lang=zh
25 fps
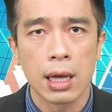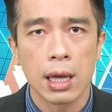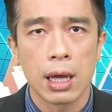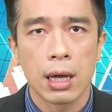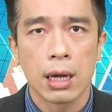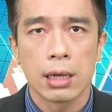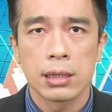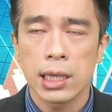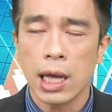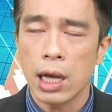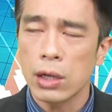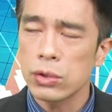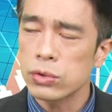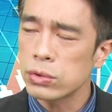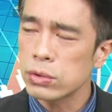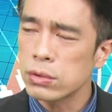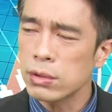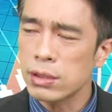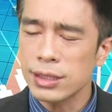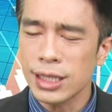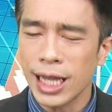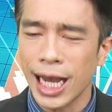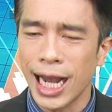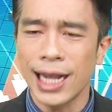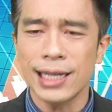然后如
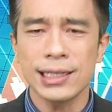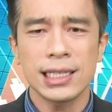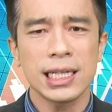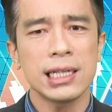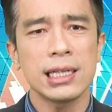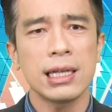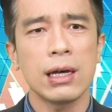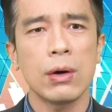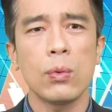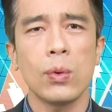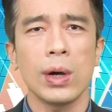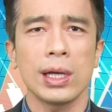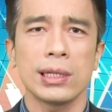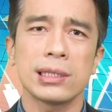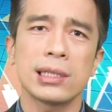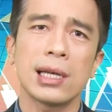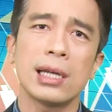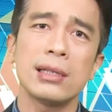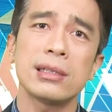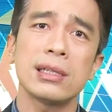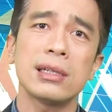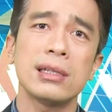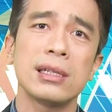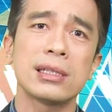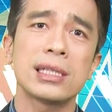果哪一天的万
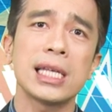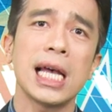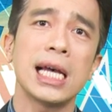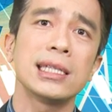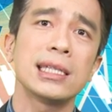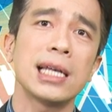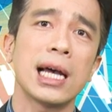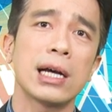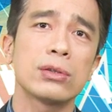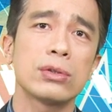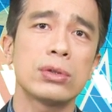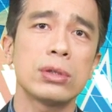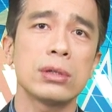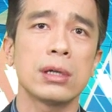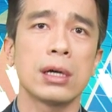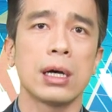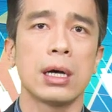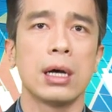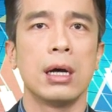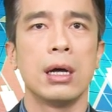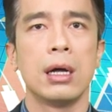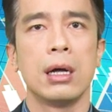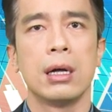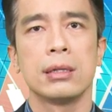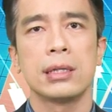三真的站上去
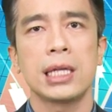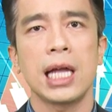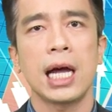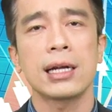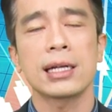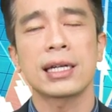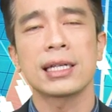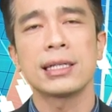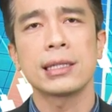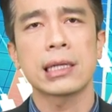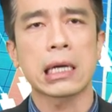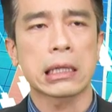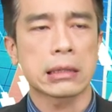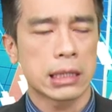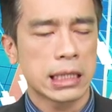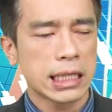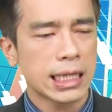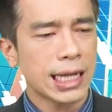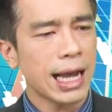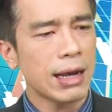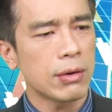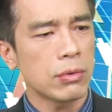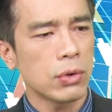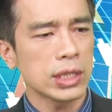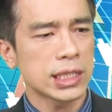了，他会跟你讲：‘你
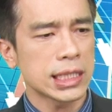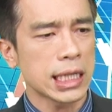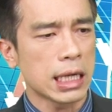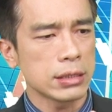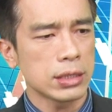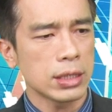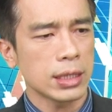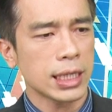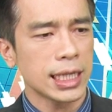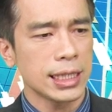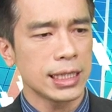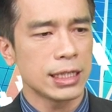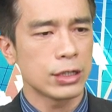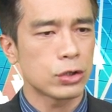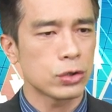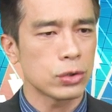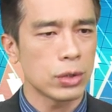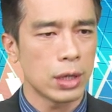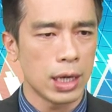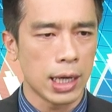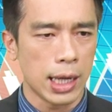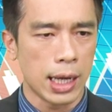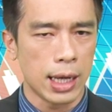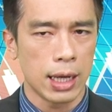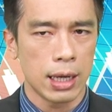看，我早就跟你
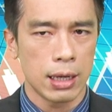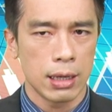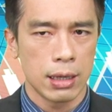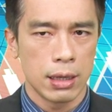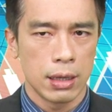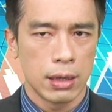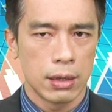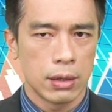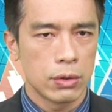说了哦，